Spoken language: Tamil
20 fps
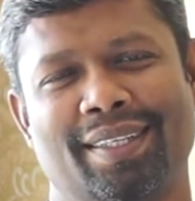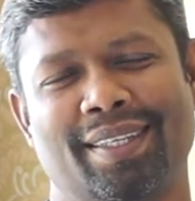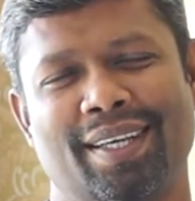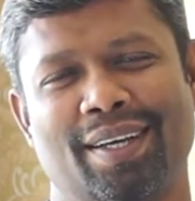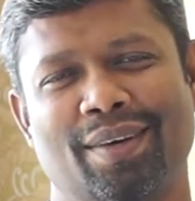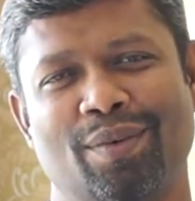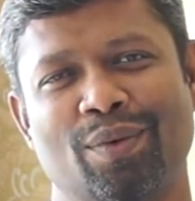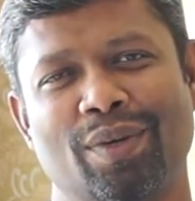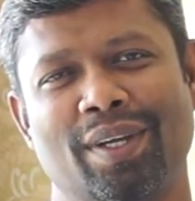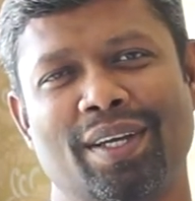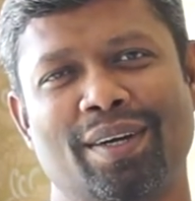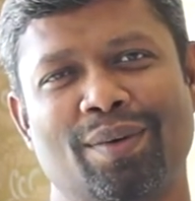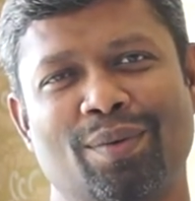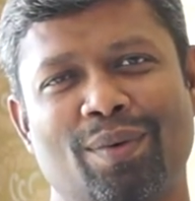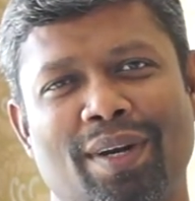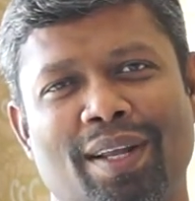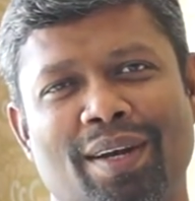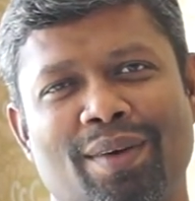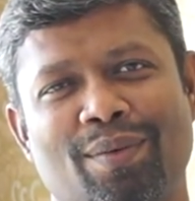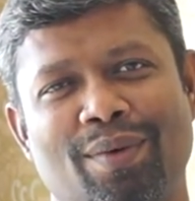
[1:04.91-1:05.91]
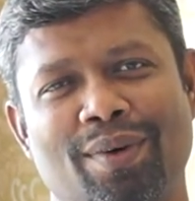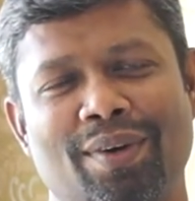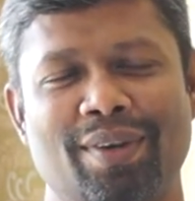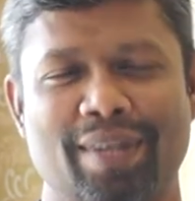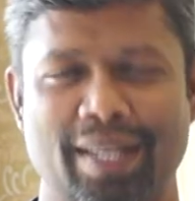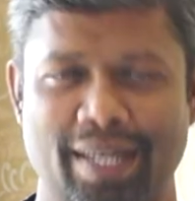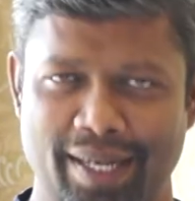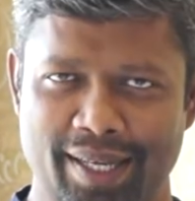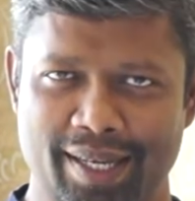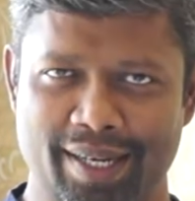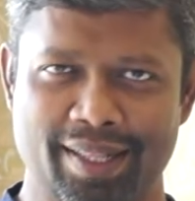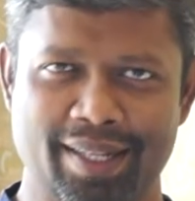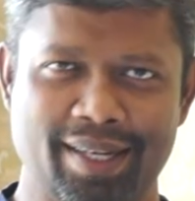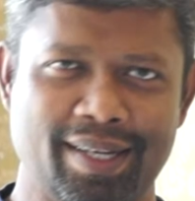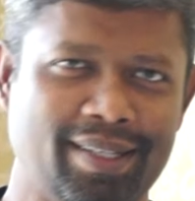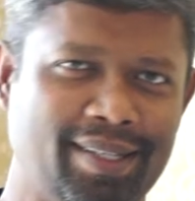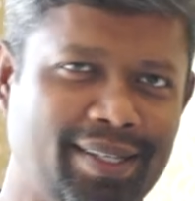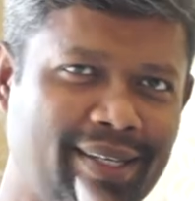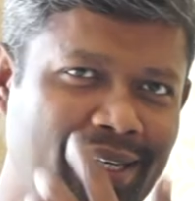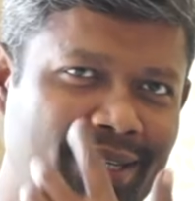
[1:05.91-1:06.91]
என் உயிர் உடல் உள்ளம் எல்லாம்
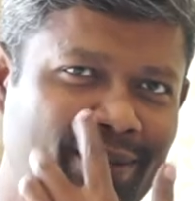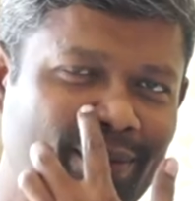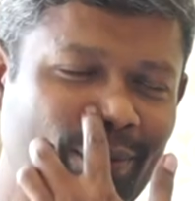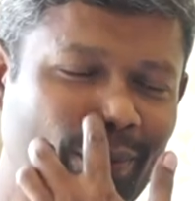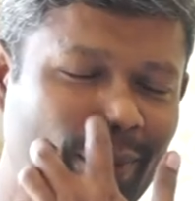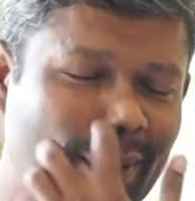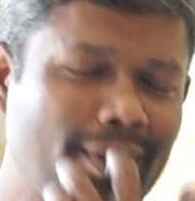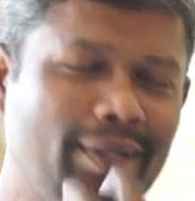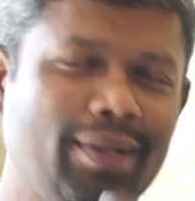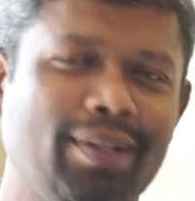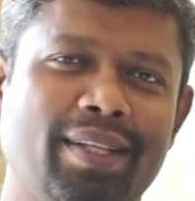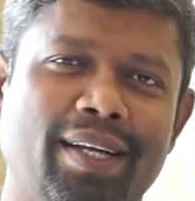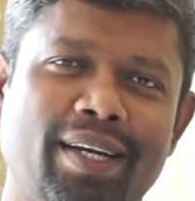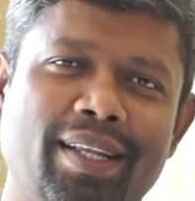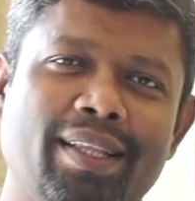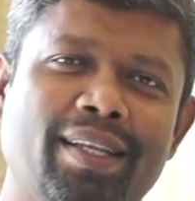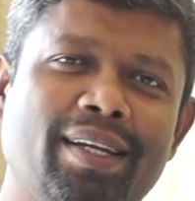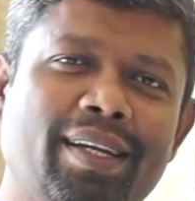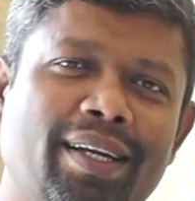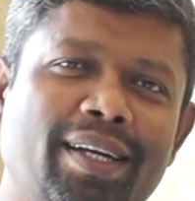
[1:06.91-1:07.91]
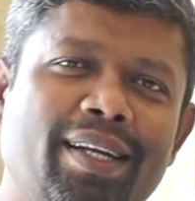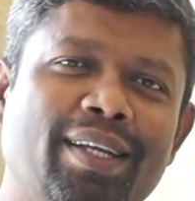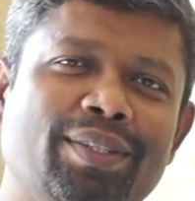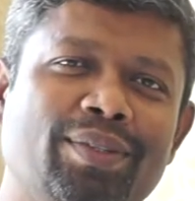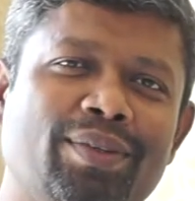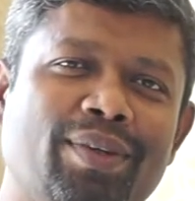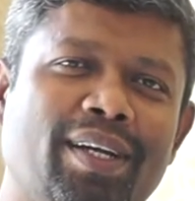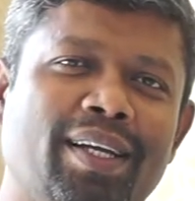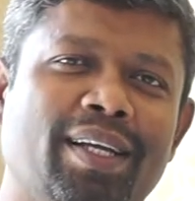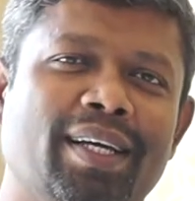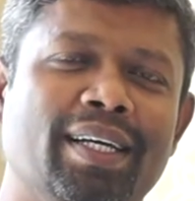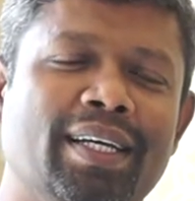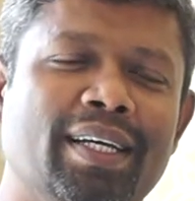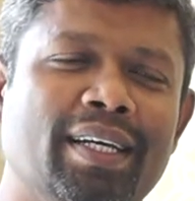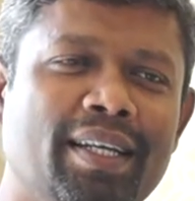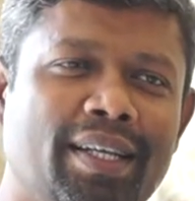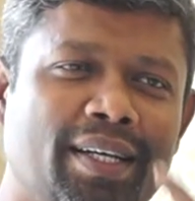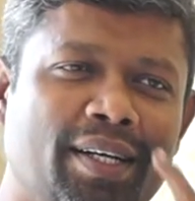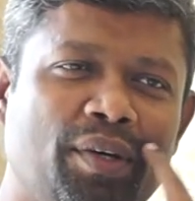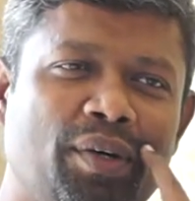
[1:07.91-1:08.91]
இருந்தாலும் சரி ஒவ்வொருத்தரும் தனித்தனி இண்டிவிஜுவல்
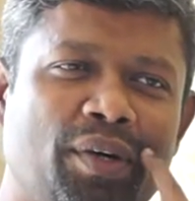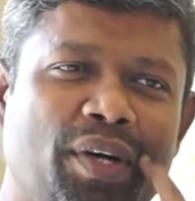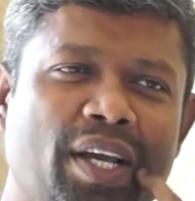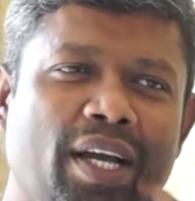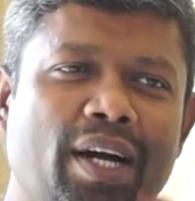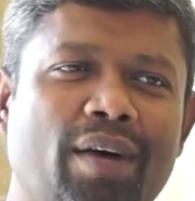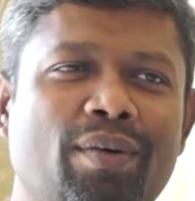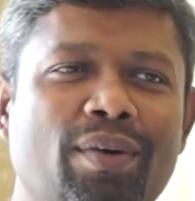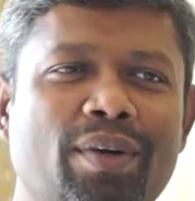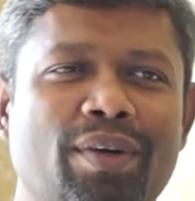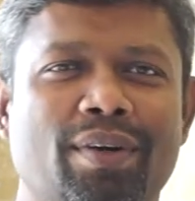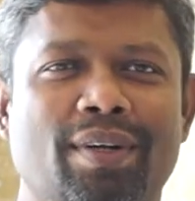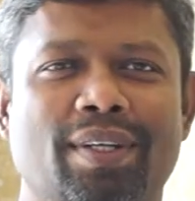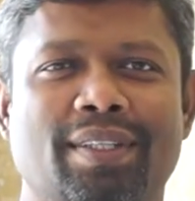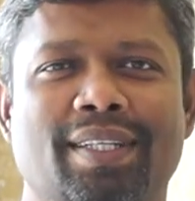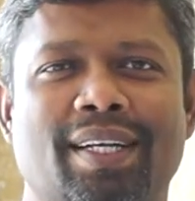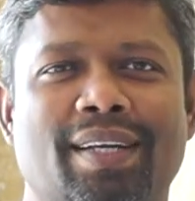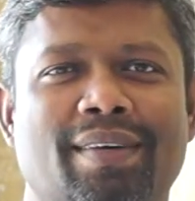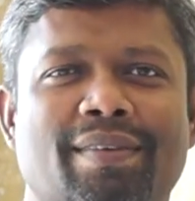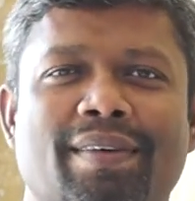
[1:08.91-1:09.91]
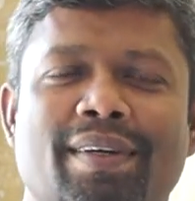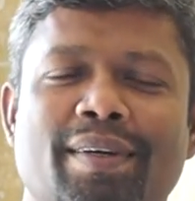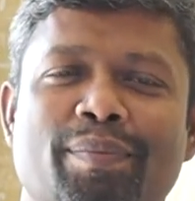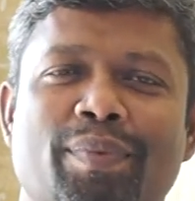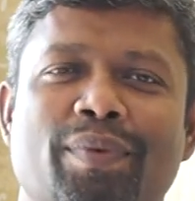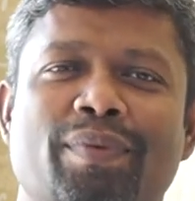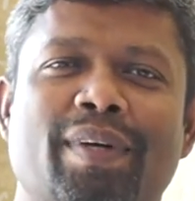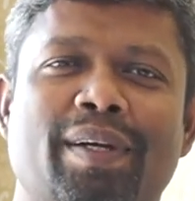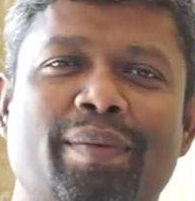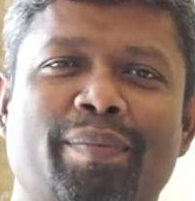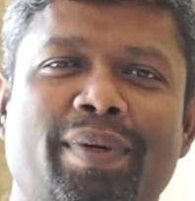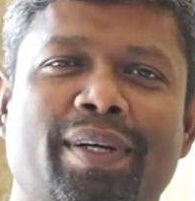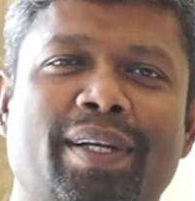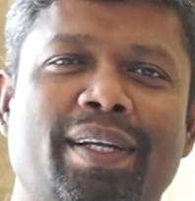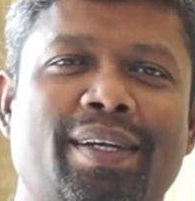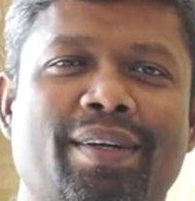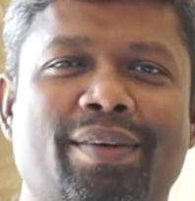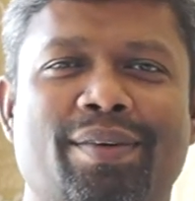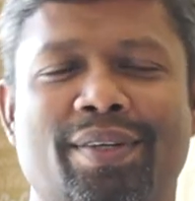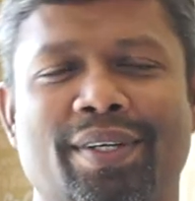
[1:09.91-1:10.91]
ஓகே அவங்களுக்குள்ள சில விருப்பு வெறுப்புகள்
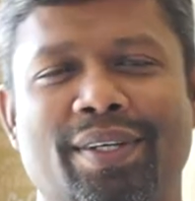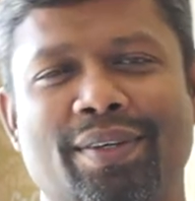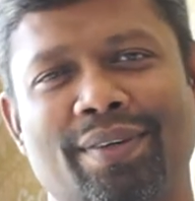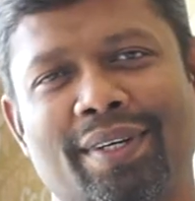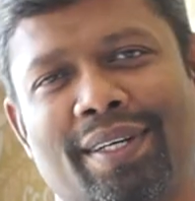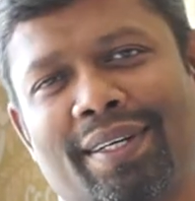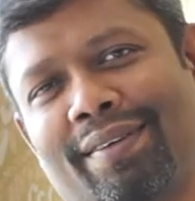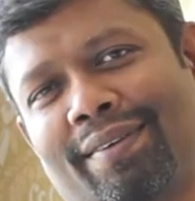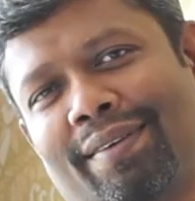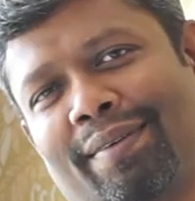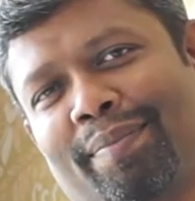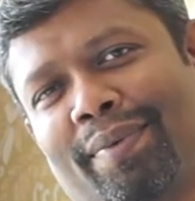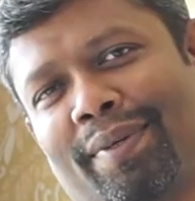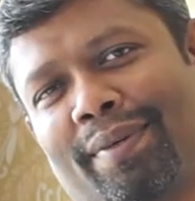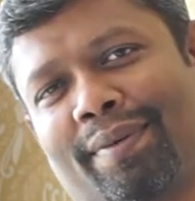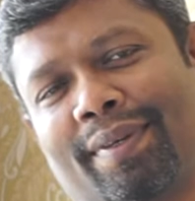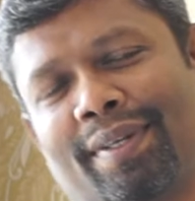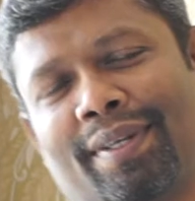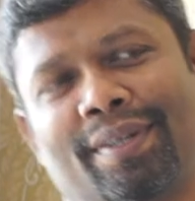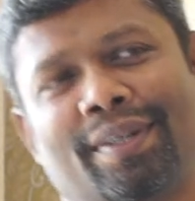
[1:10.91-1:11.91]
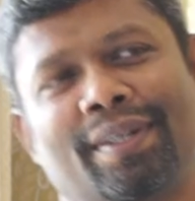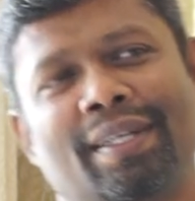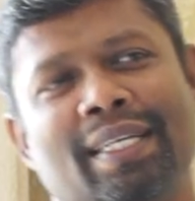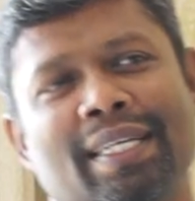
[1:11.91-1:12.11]
இருக்கும் இவங்களுக்கு விருப்பம் இருக்கலாம்